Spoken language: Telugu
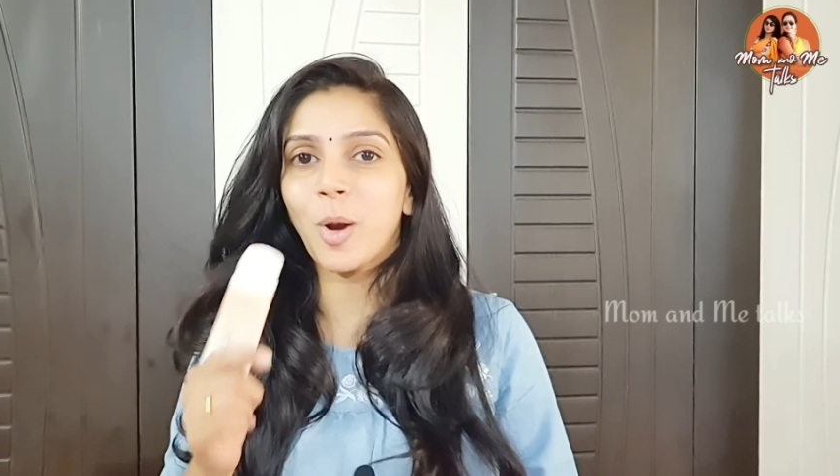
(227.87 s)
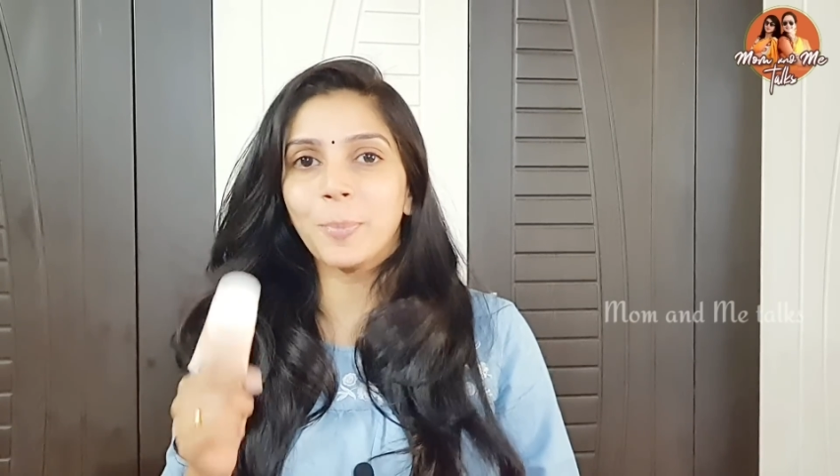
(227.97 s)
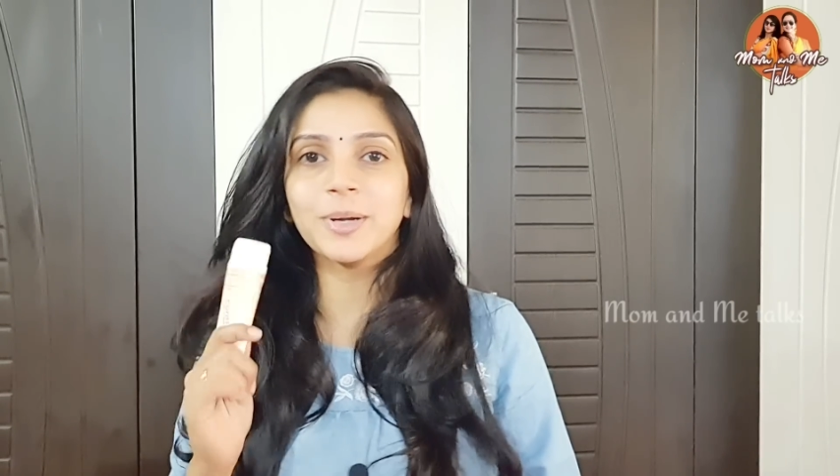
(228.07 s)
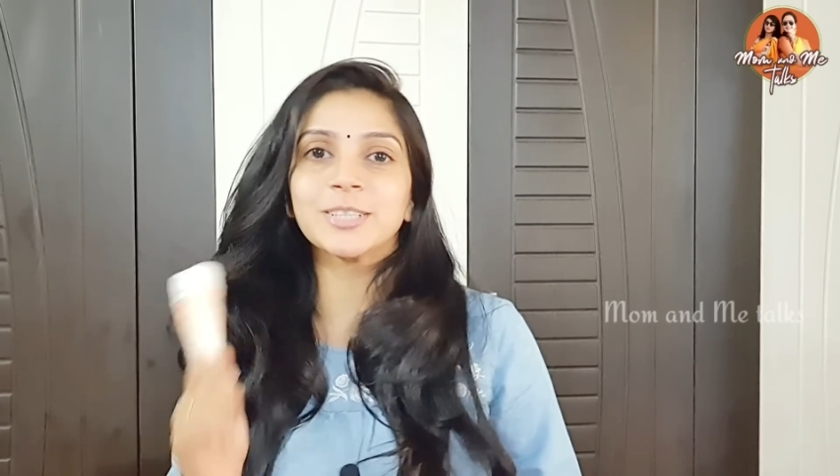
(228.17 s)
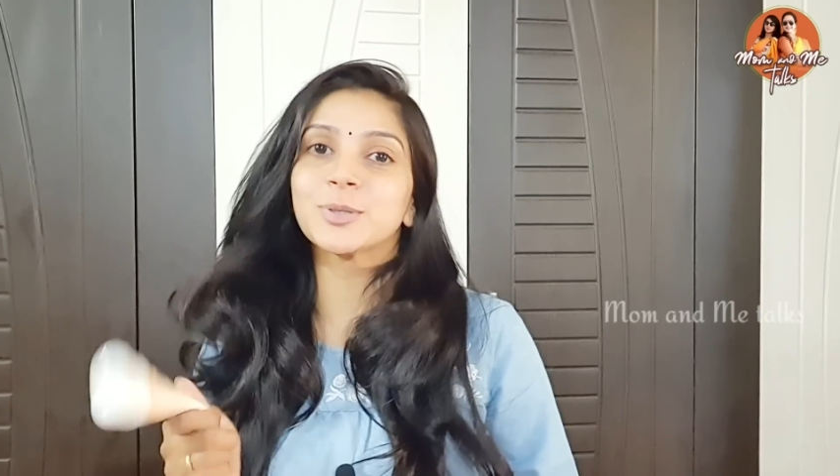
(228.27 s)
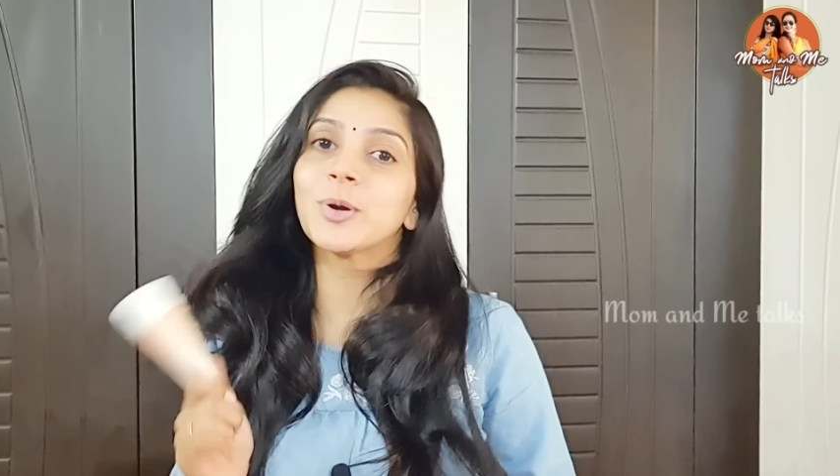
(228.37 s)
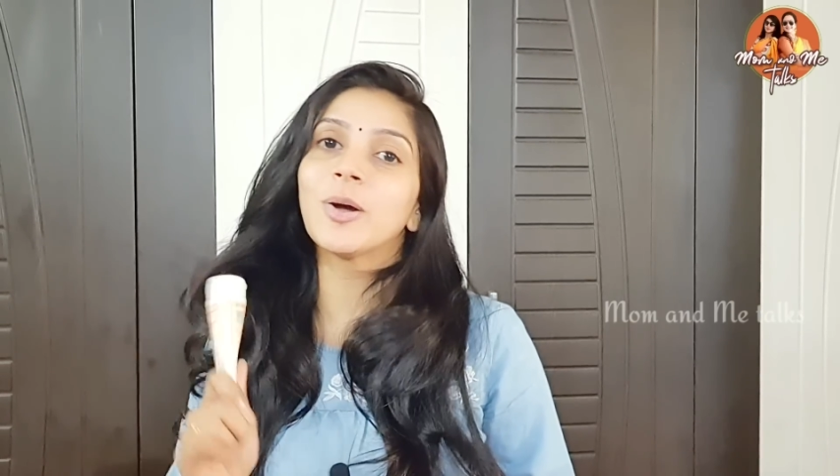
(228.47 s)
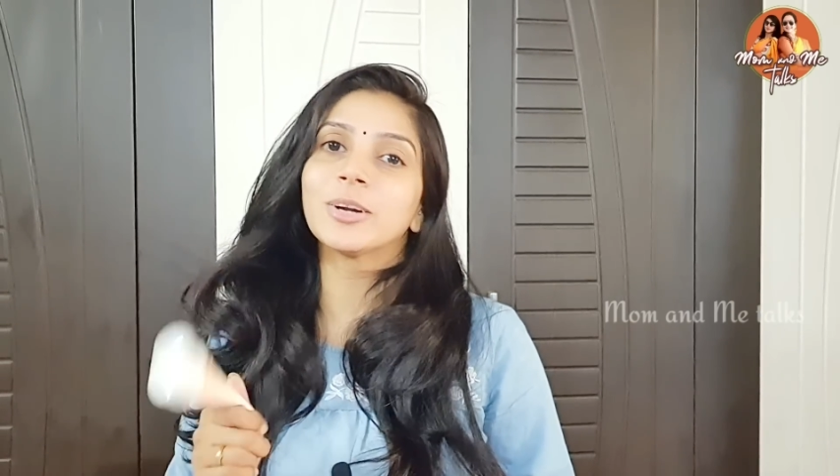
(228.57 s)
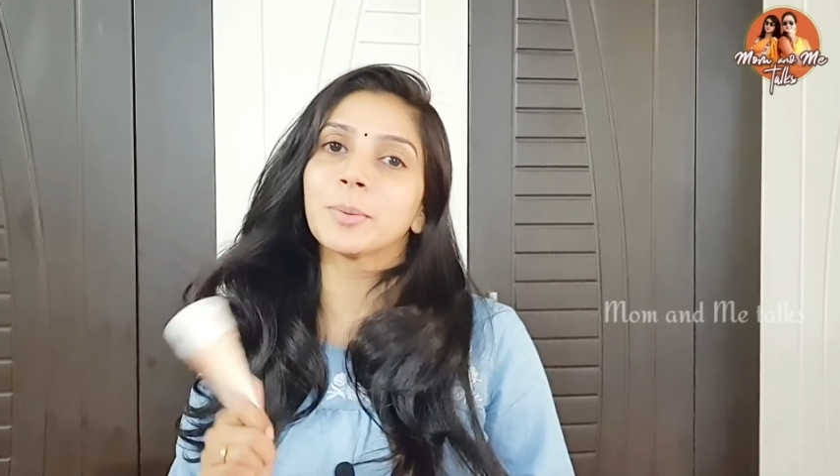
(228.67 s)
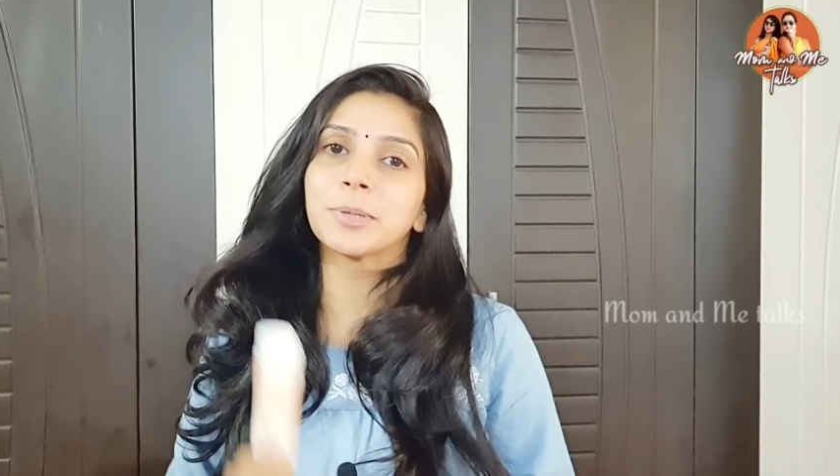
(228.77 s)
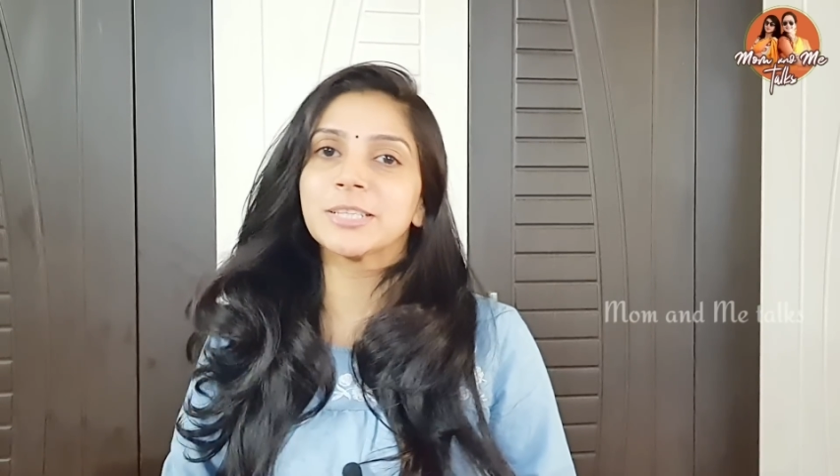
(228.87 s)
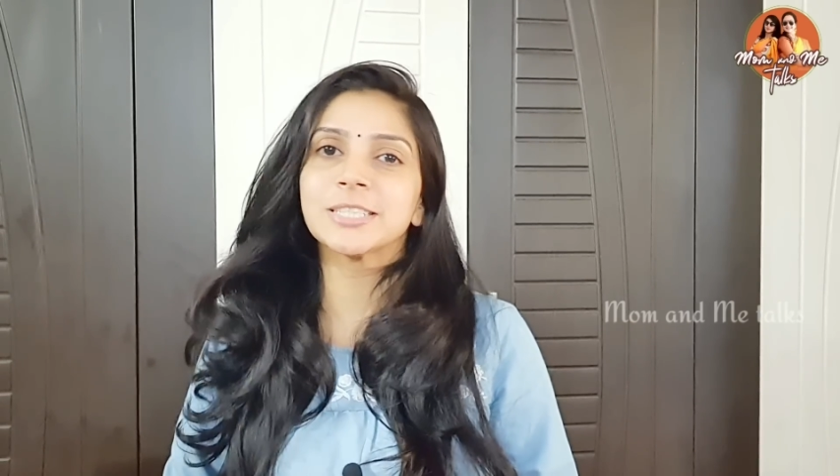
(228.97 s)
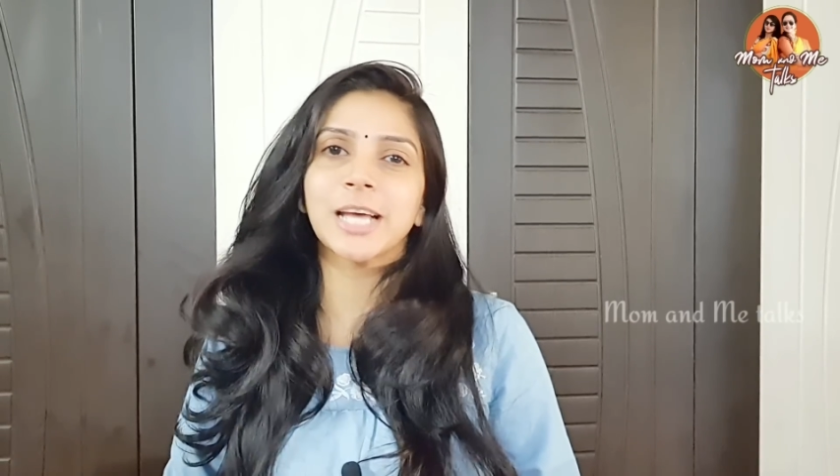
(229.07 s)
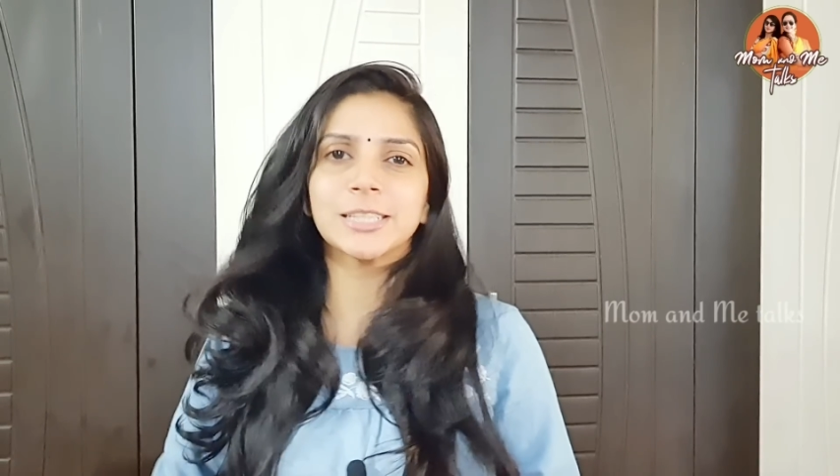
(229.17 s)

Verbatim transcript: ప్రాపర్టీస్ కూడా ఉంటాయి ప్రతి